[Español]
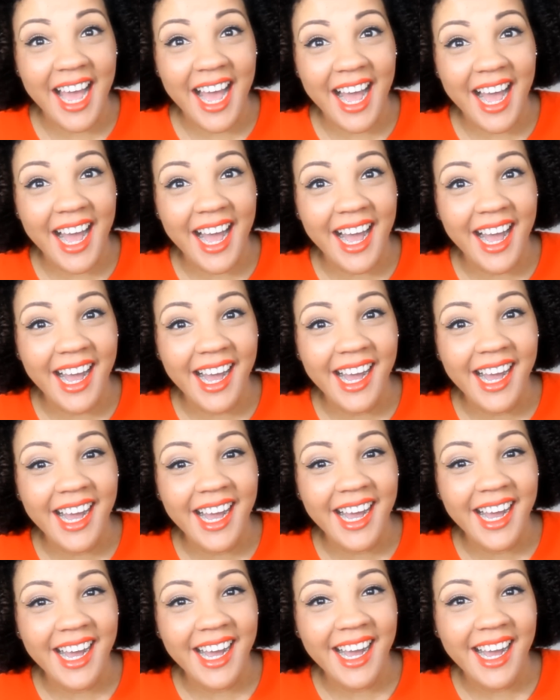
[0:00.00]

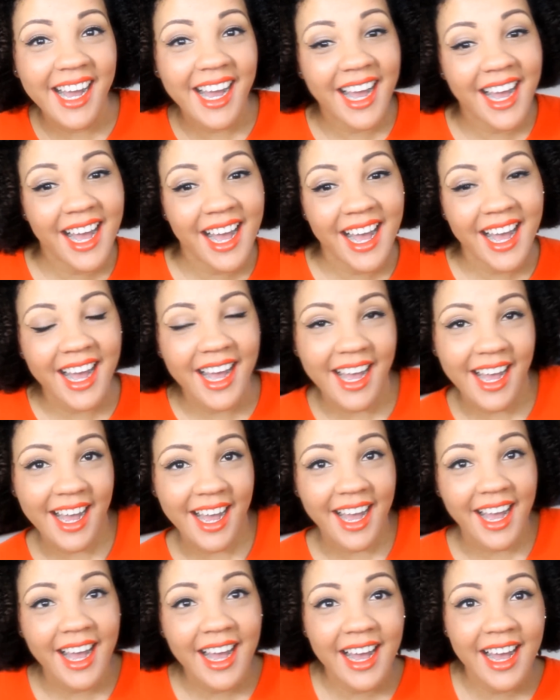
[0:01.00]
Ah ah
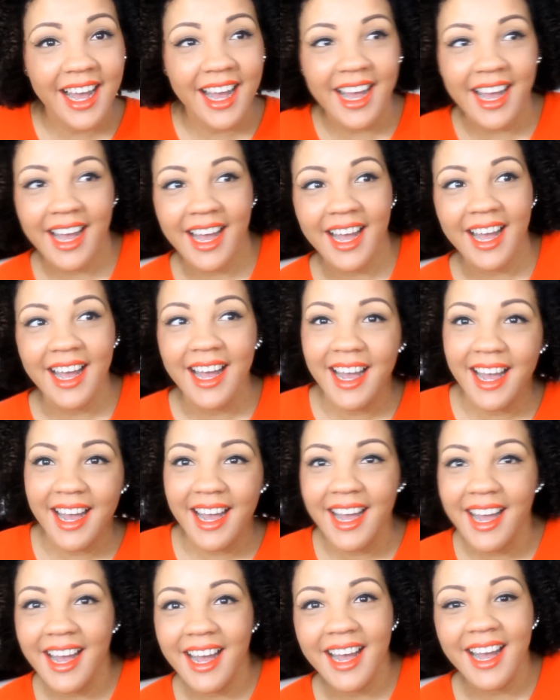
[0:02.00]
ah, ah,
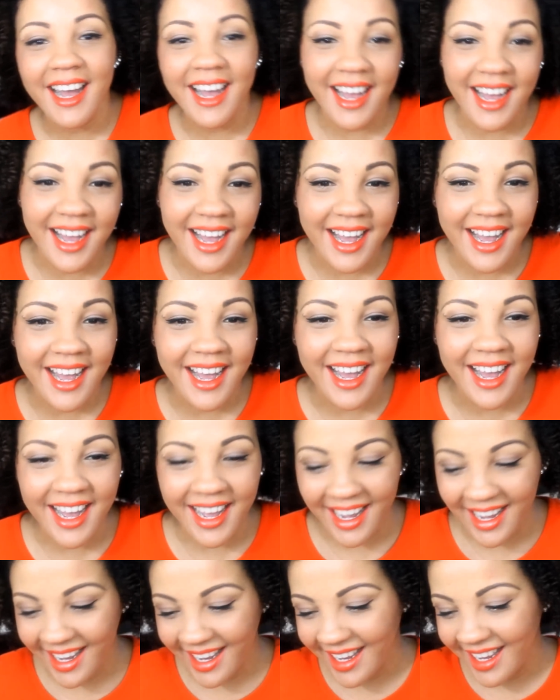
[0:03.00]
ah,
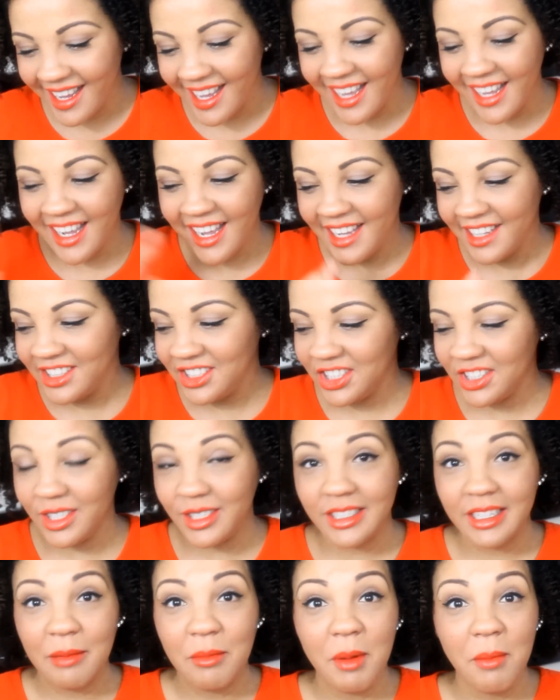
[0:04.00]
ah, yo
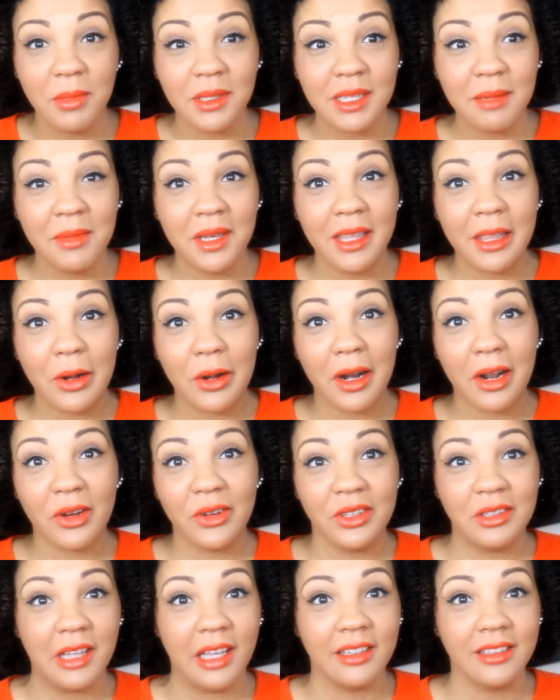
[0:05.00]
no sé, a mí empezó a me una
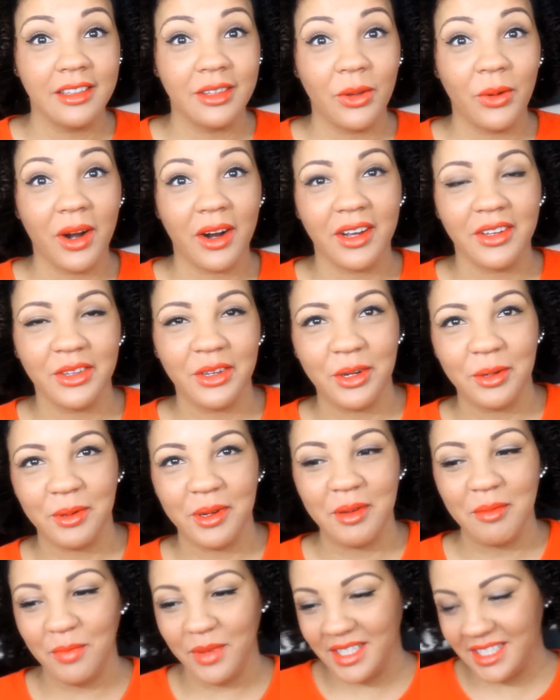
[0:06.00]
contentura cuando yo
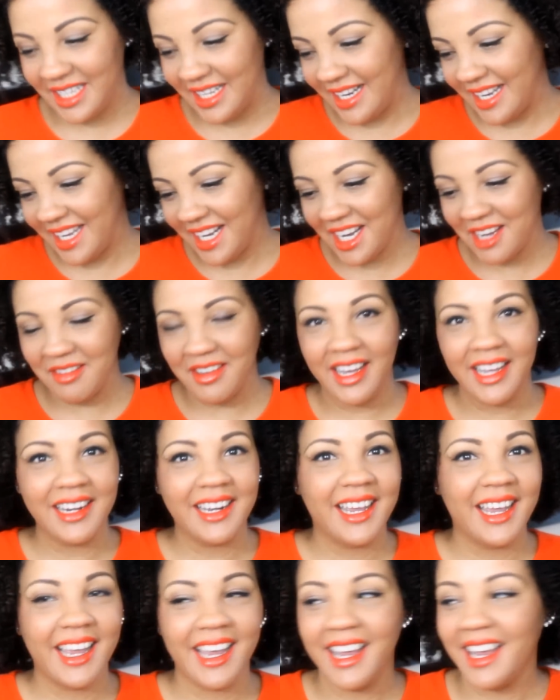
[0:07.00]
voy a empezar a
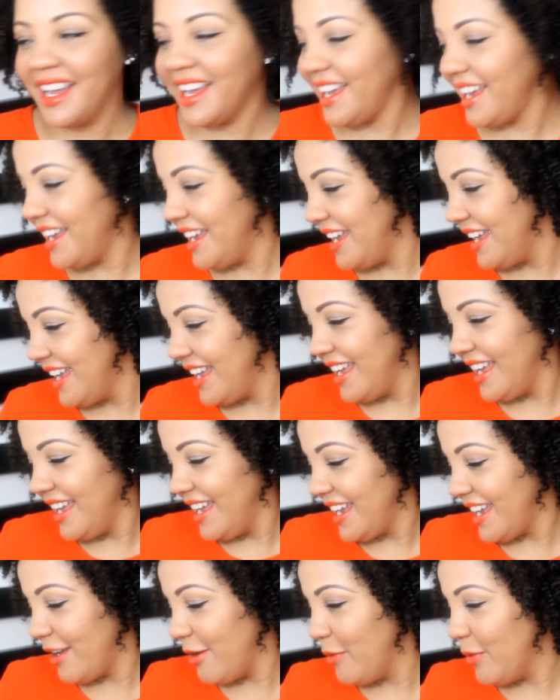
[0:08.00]
grabar que,
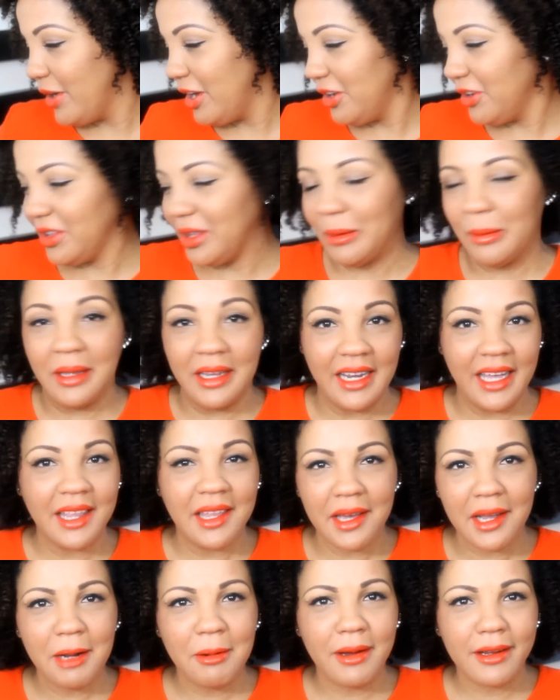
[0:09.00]
que, bueno, debería
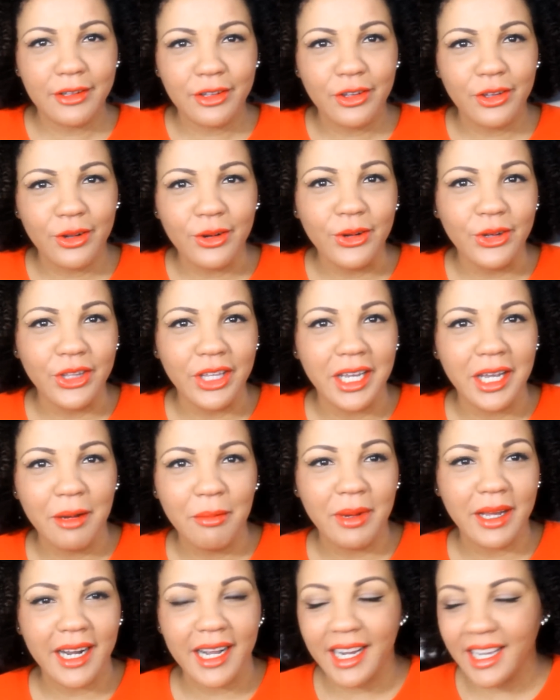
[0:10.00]
de grabar todos los
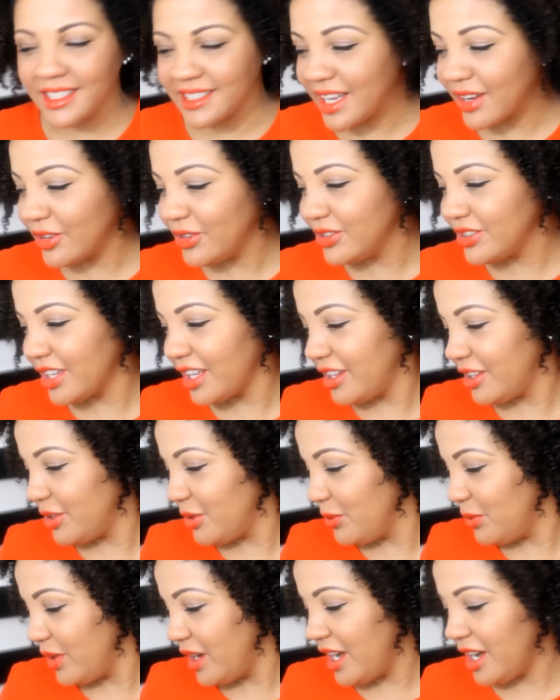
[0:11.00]
días para que esa
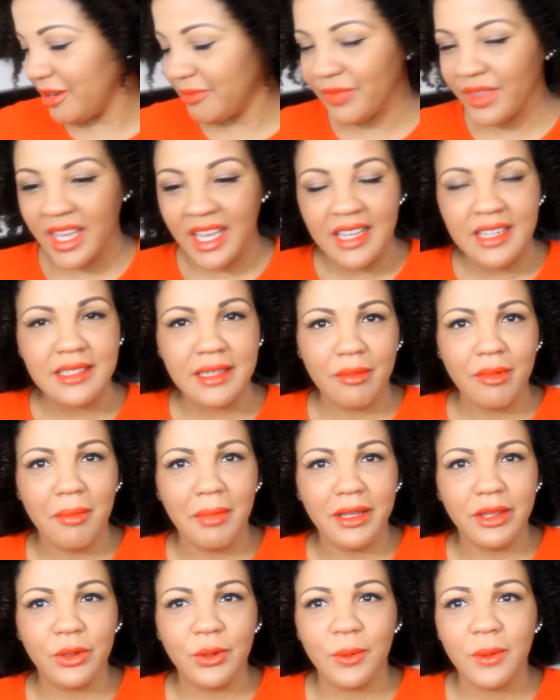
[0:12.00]
contentura se me
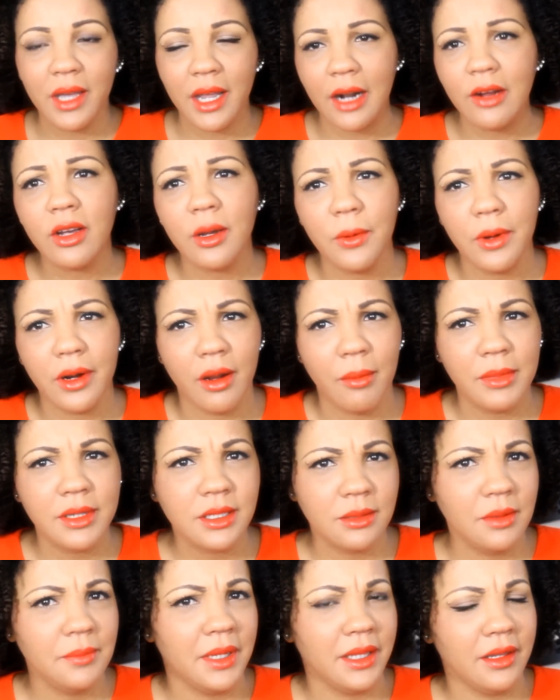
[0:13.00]
mantuviera. Aunque bueno, a mí
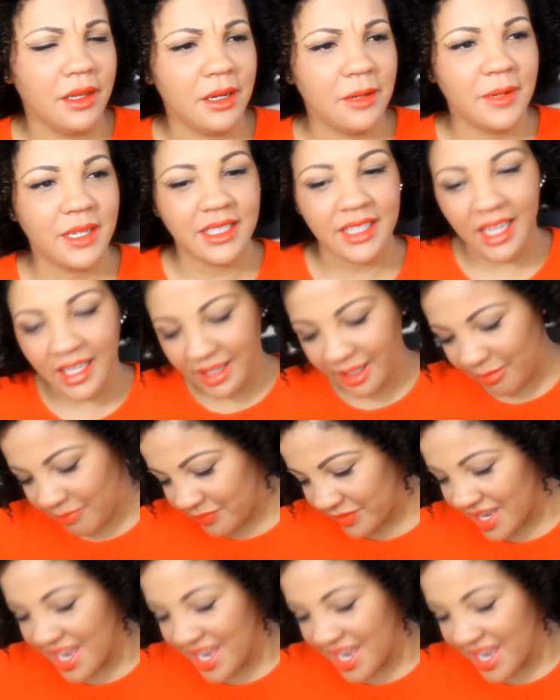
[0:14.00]
se me mantiene bastante.